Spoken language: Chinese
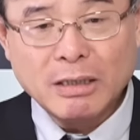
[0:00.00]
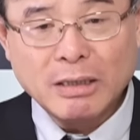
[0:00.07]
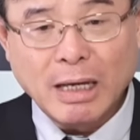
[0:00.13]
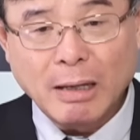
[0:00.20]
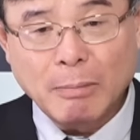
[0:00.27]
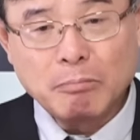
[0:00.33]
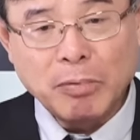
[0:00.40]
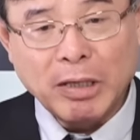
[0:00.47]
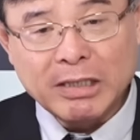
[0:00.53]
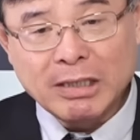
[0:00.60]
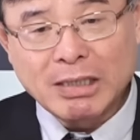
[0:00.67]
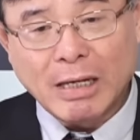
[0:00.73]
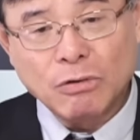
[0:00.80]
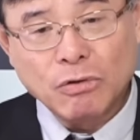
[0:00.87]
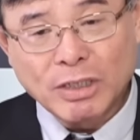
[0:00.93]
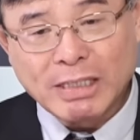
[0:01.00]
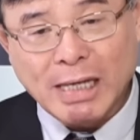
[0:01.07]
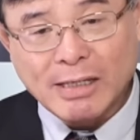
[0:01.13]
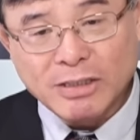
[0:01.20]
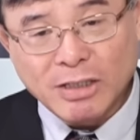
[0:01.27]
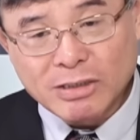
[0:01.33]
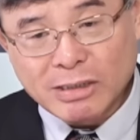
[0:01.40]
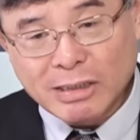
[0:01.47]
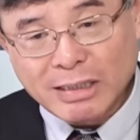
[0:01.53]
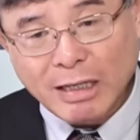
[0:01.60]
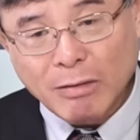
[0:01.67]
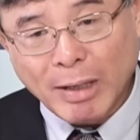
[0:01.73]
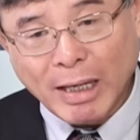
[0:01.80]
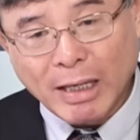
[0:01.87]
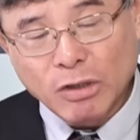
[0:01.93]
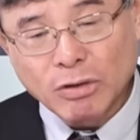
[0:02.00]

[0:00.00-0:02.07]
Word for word: 那民进党如果长期执政嘛，